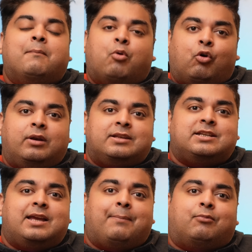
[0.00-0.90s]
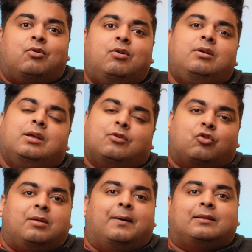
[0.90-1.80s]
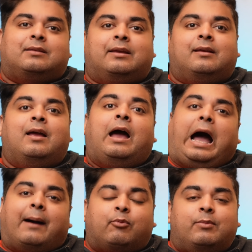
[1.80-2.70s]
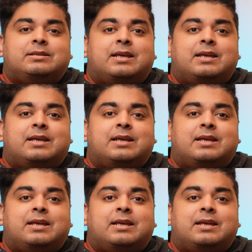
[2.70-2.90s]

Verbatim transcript: पोको नहीं चाहिए आपको कोई बात नहीं आपको मिल